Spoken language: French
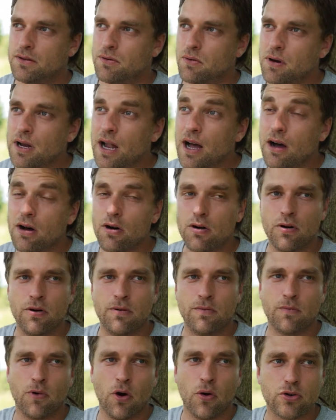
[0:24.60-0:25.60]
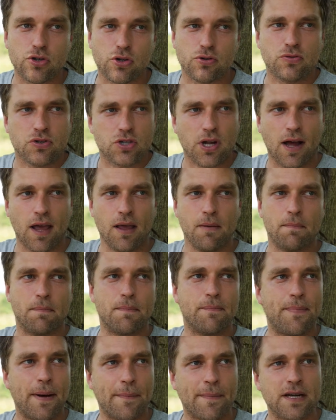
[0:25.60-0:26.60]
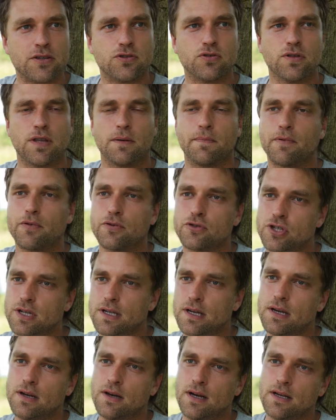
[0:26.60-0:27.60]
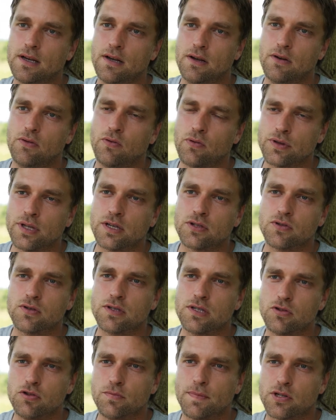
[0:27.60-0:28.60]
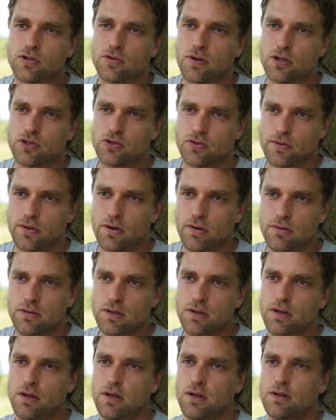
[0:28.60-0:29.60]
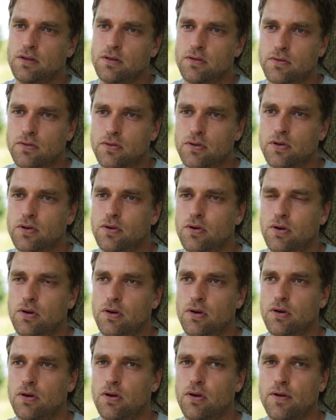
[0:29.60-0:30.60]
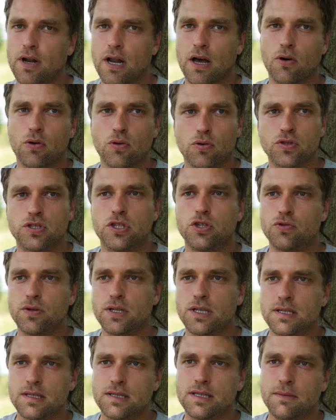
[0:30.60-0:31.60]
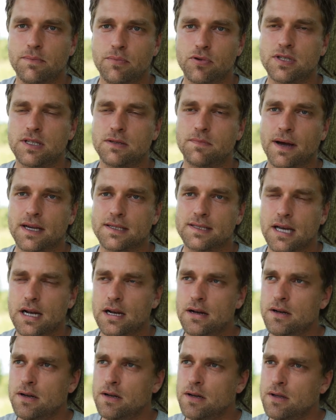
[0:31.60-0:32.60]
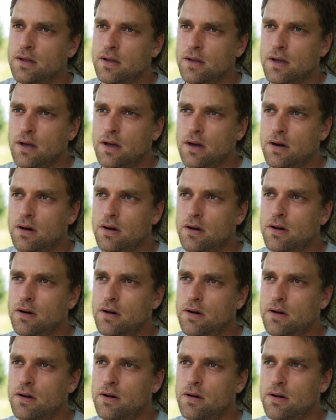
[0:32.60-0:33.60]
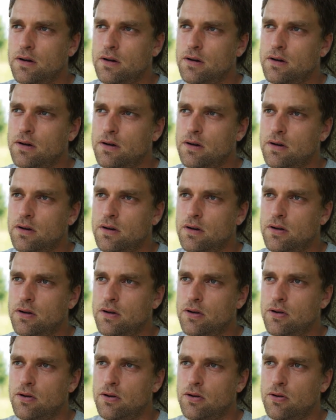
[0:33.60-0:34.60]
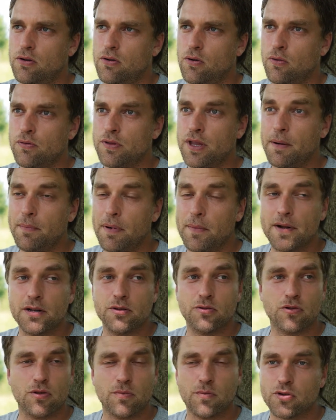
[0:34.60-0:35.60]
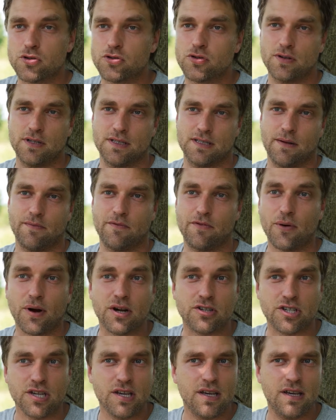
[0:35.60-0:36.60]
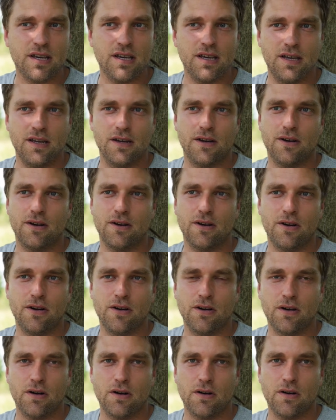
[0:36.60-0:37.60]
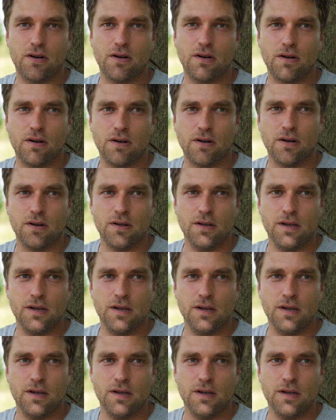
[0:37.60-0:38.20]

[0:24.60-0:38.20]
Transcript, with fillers: Donc là, moi, aujourd'hui, je travaille pas mal sur des projets où on associe du pâturage tournant. Donc euh, voilà, reconstituer des, petites parcelles. Euh, on a pas mal de demandes sur les arbres foragers. Euh,